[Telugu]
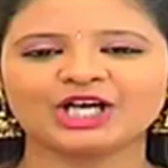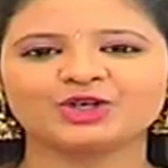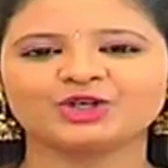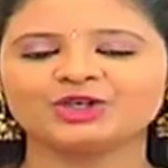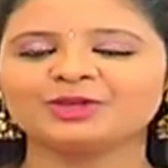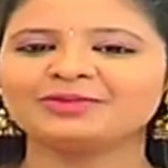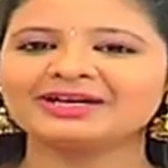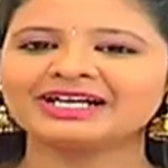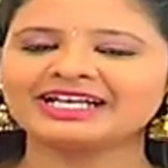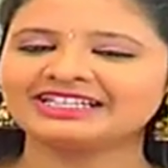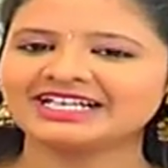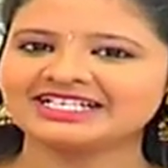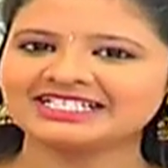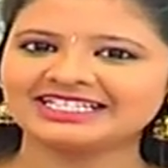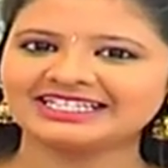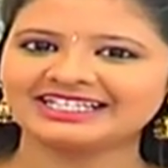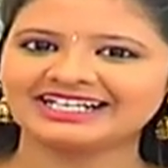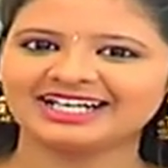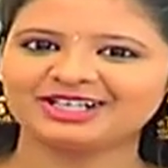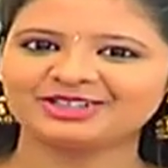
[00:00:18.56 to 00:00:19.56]
కుటుంబ కథా
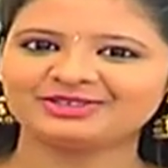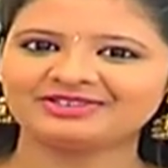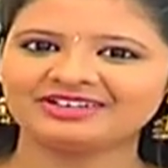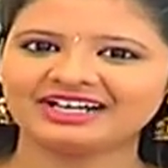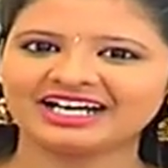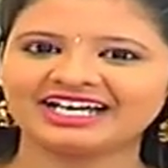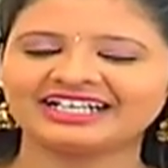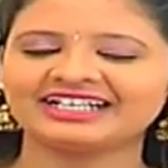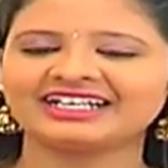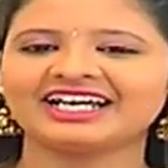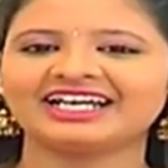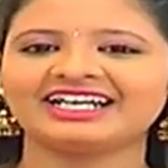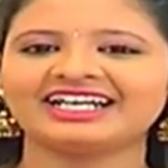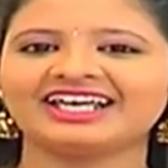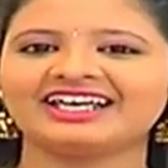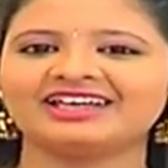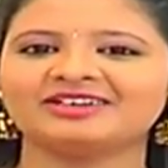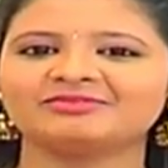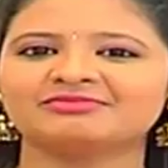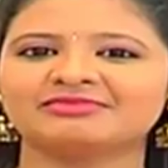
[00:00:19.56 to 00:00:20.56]
చిత్రాలు అనగానే
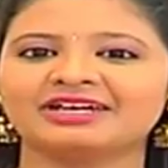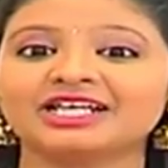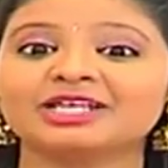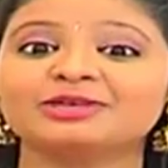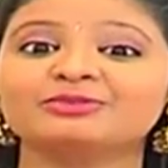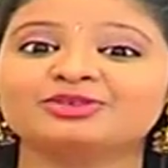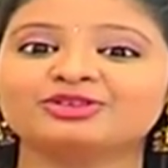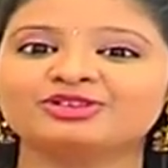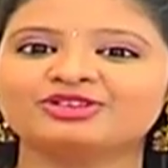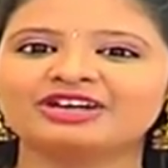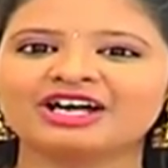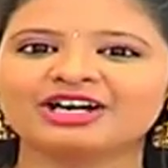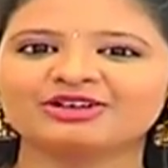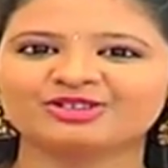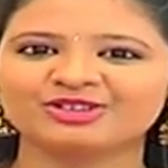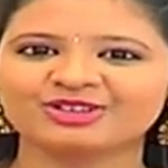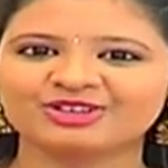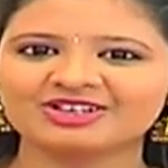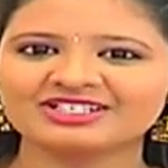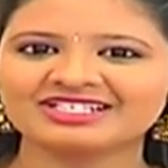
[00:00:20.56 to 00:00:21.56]
మనకి ముందుగా
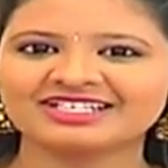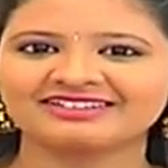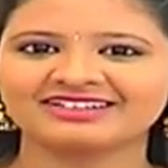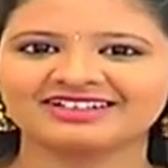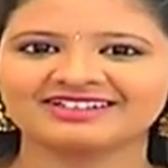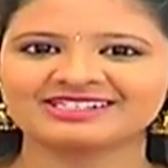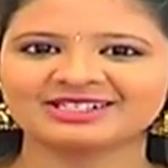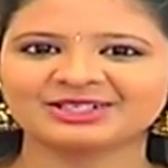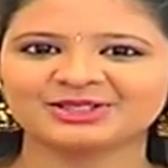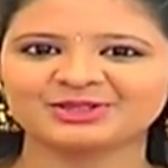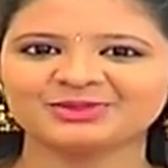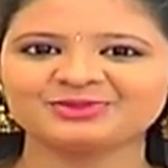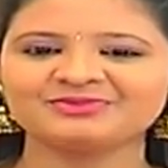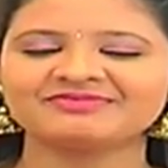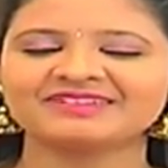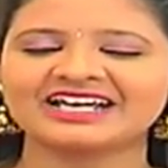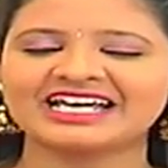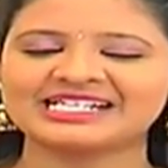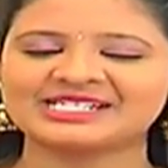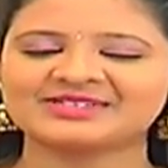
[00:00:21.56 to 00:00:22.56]
గుర్తొచ్చే దర్శకులు
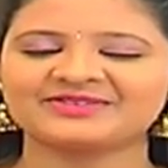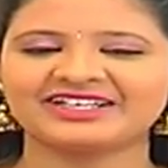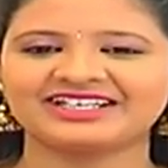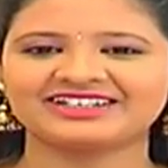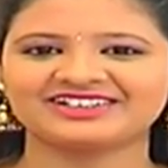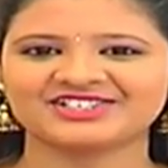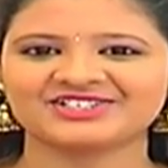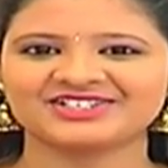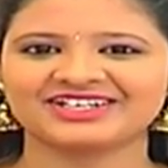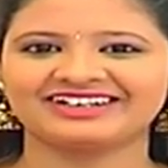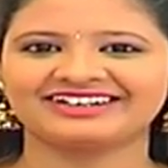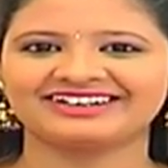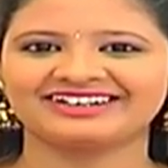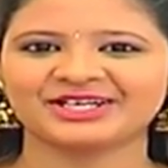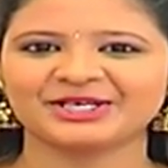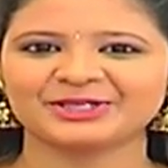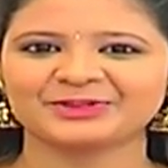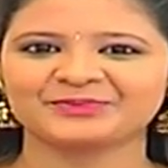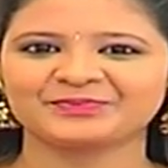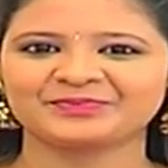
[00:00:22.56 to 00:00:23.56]
ఎస్వి కృష్ణారెడ్డి
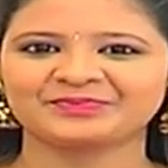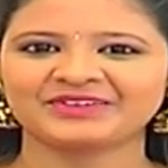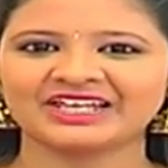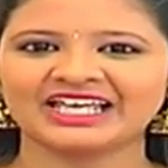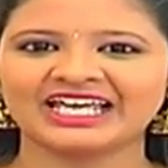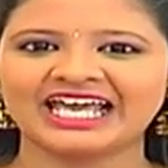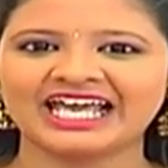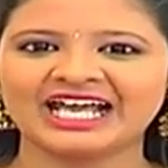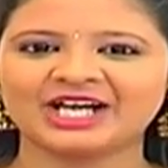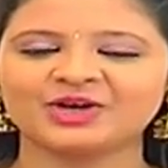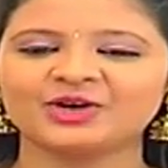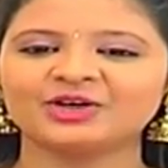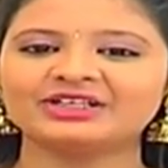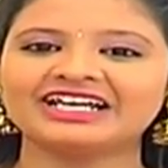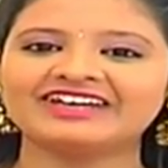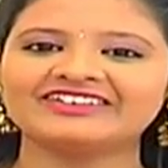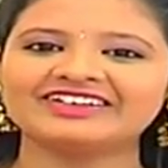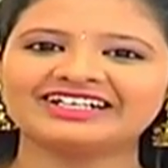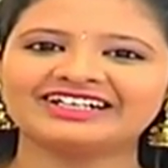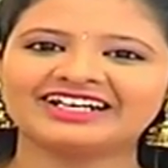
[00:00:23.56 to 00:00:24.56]
గారు
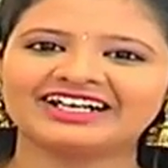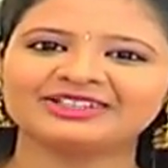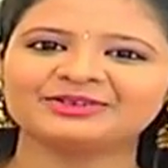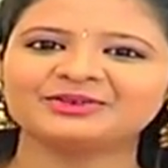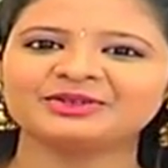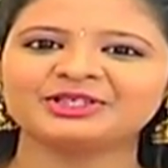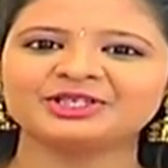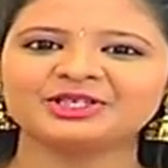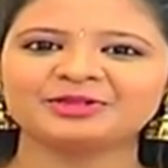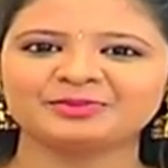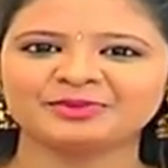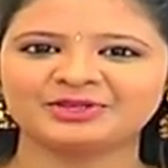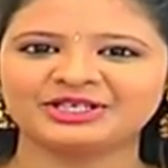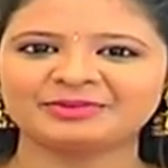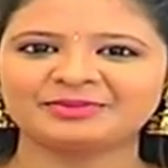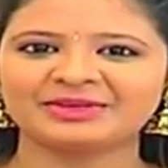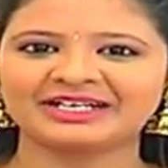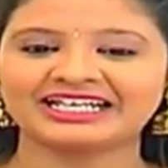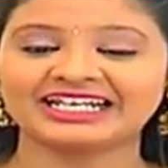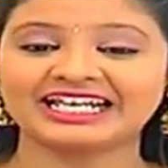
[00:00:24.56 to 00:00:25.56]
గోదావరి నదిగొడ్డున పుట్టి
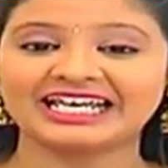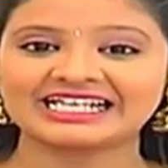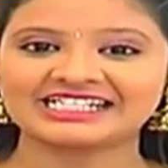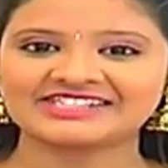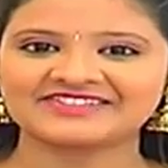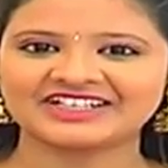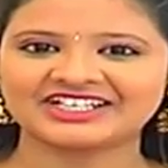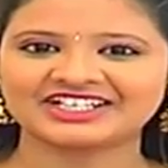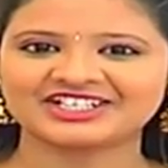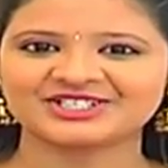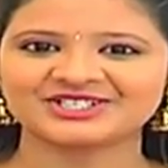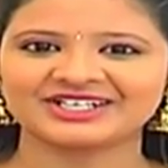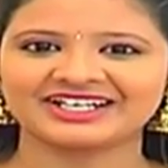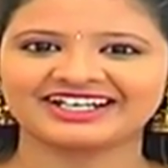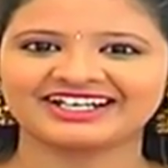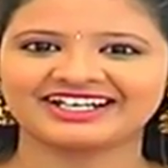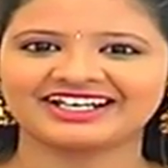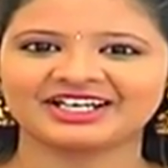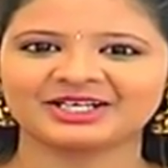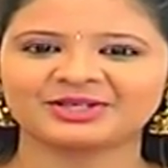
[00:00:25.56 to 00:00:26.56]
పెరిగిన ఎస్వి
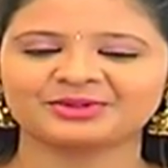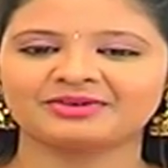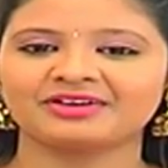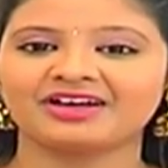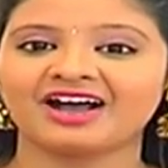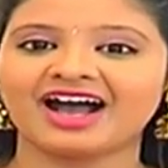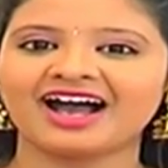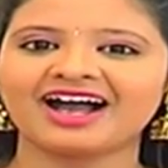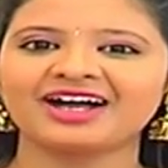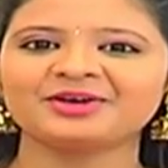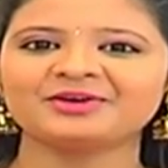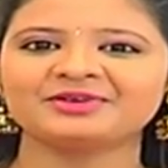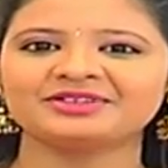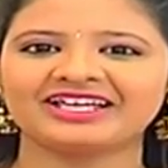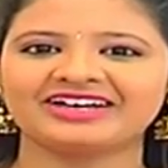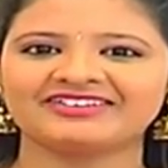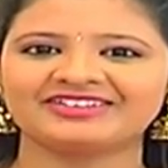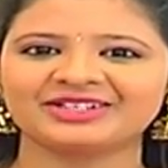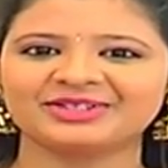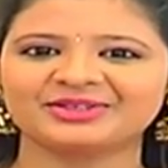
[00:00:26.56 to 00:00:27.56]
కృష్ణారెడ్డి గారు ఆ
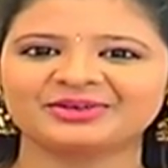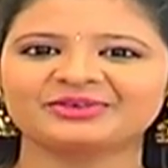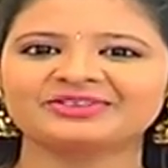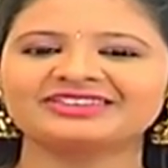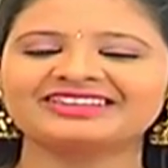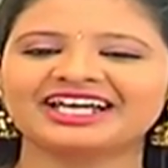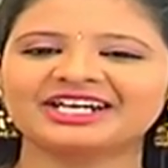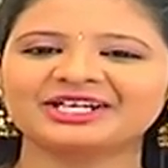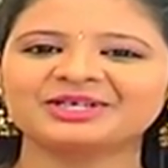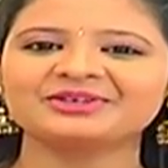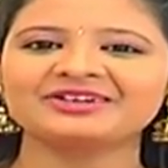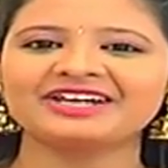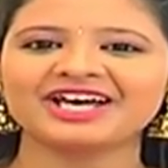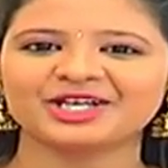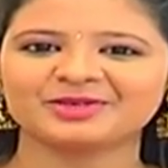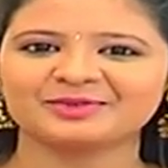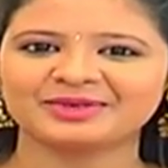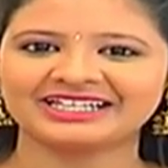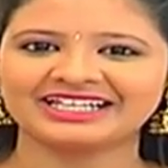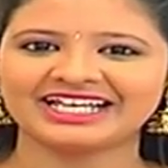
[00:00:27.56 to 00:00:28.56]
గోదావరితో తనకున్న
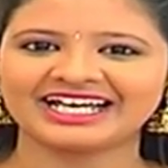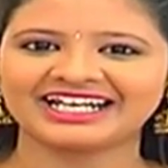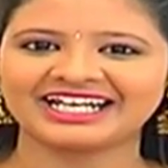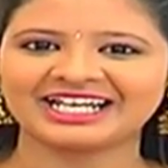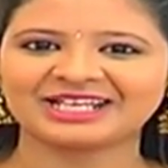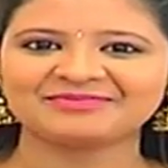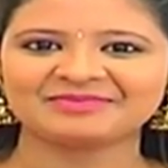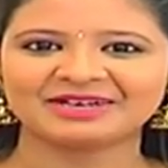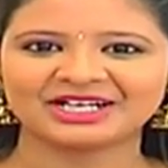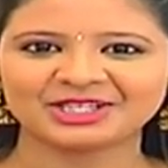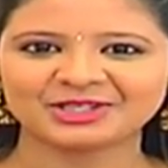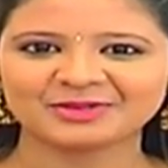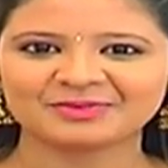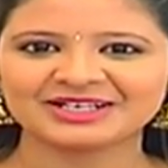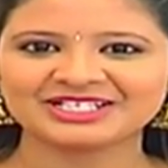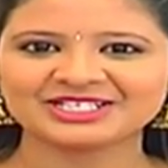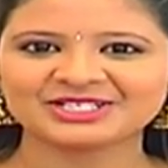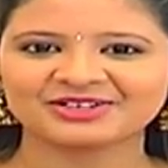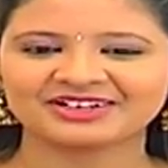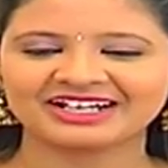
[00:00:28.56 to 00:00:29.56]
అనుబంధాన్ని మనతో
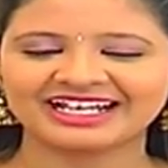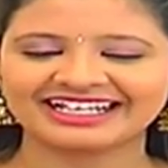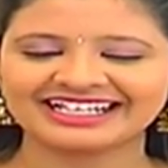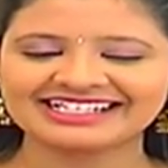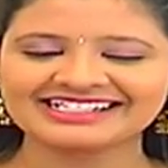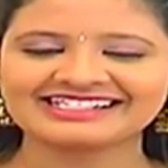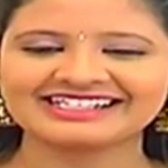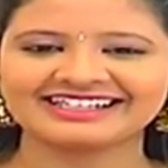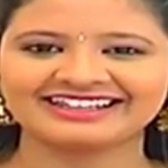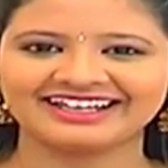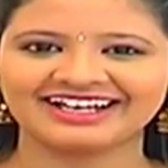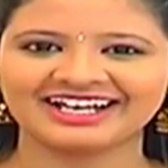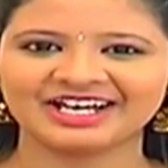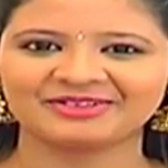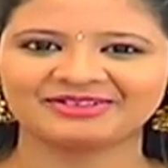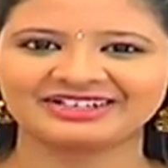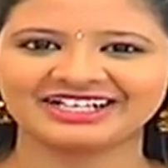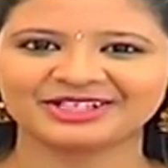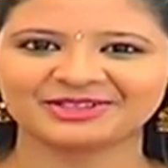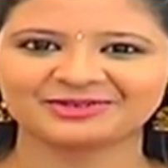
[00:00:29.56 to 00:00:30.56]
పంచుకోవడానికి సిద్ధంగా
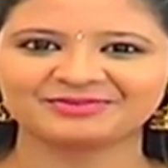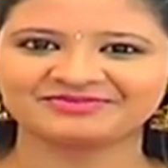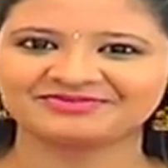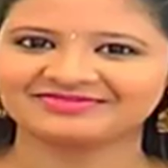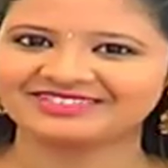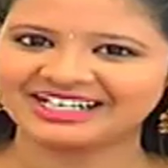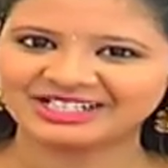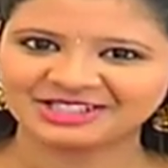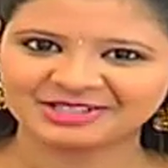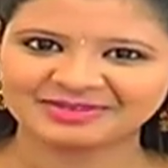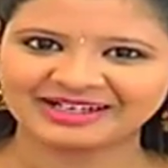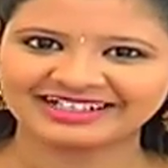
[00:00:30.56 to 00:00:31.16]
ఉన్నారు వారితో